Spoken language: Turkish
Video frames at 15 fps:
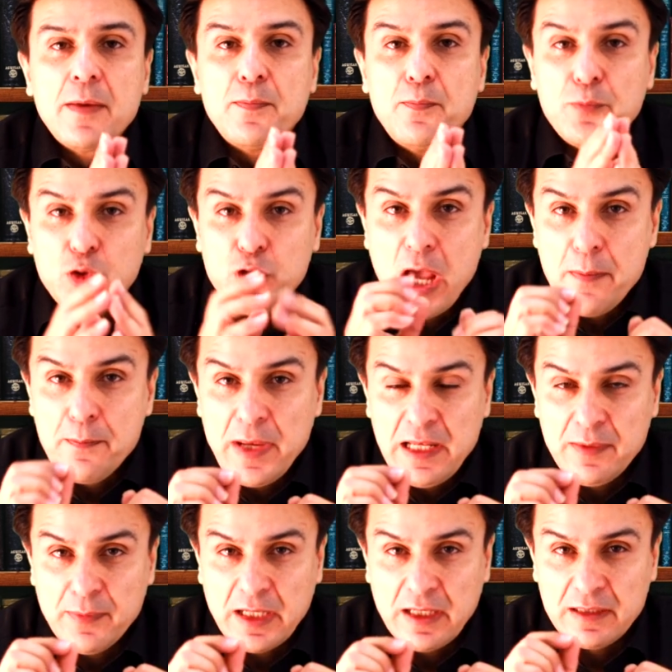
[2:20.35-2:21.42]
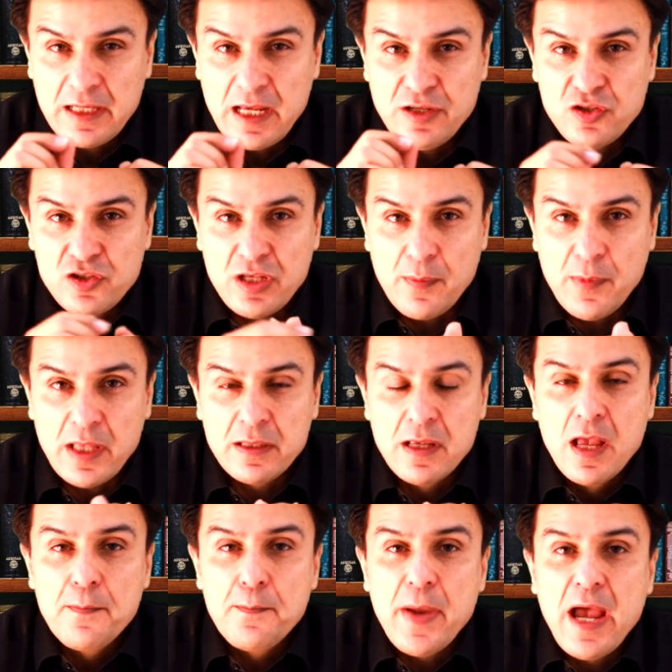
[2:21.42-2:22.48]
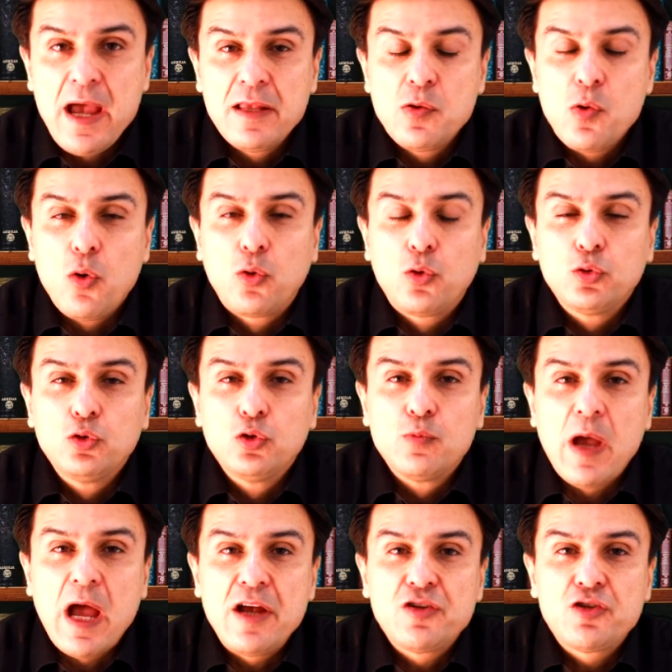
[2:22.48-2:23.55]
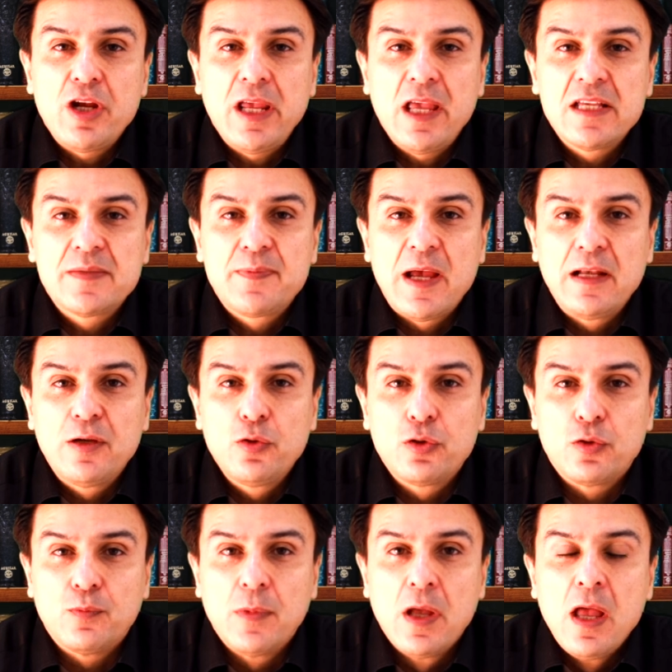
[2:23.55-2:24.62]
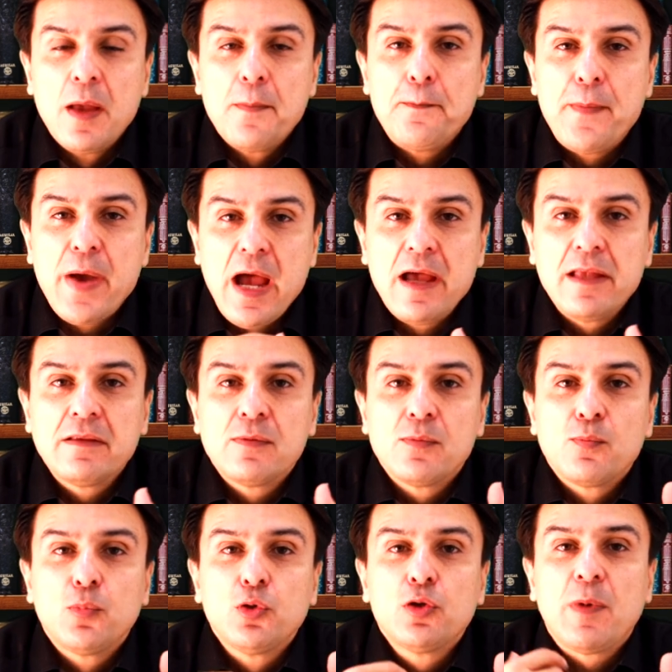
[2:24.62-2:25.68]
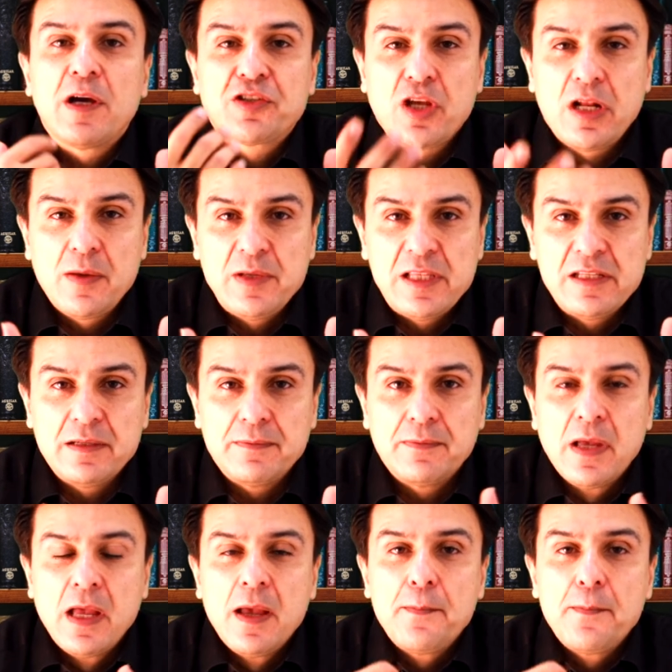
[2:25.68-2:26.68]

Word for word: Mükemmelim bakın geniş zaman. Ben okuduğum her şeyi ezberliyorum. Ben bunu başarabilirim.